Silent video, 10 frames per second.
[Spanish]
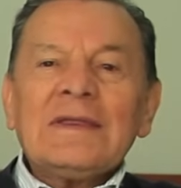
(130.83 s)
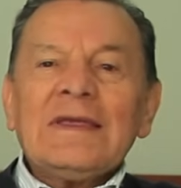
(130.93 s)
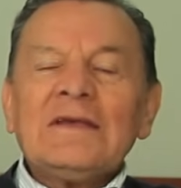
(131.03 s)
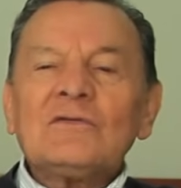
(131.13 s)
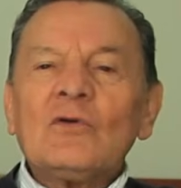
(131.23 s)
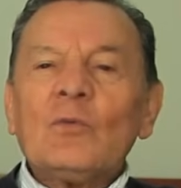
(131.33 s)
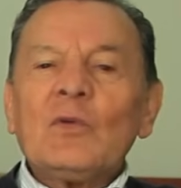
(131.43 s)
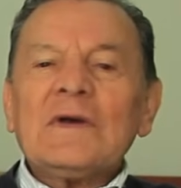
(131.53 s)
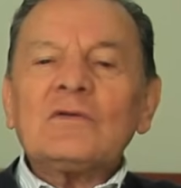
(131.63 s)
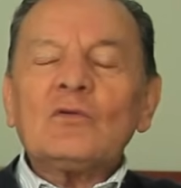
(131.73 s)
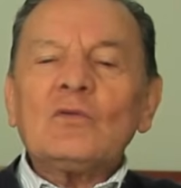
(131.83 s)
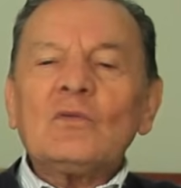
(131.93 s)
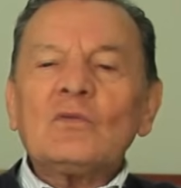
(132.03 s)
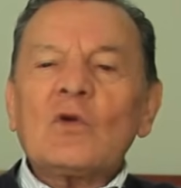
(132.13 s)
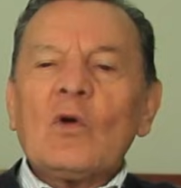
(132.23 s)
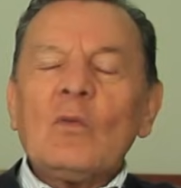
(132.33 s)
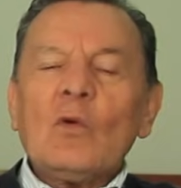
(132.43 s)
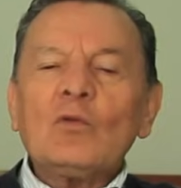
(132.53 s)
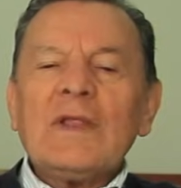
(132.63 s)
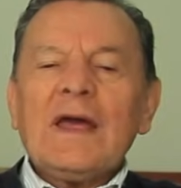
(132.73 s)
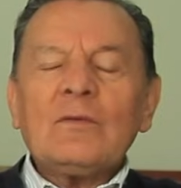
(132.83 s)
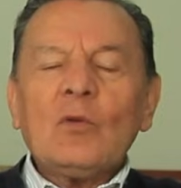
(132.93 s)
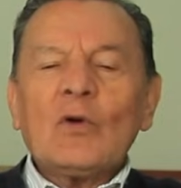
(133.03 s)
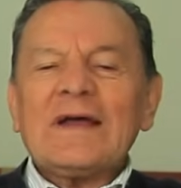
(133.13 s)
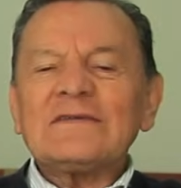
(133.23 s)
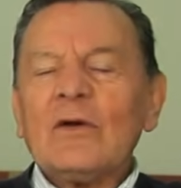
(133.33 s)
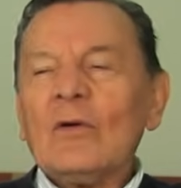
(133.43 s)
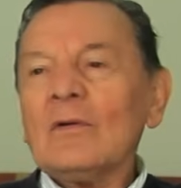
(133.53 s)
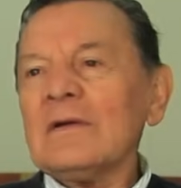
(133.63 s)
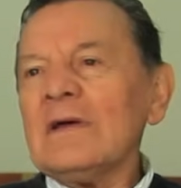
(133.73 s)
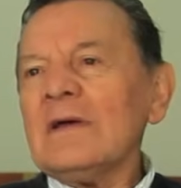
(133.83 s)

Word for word: hizo pues un, como una invocación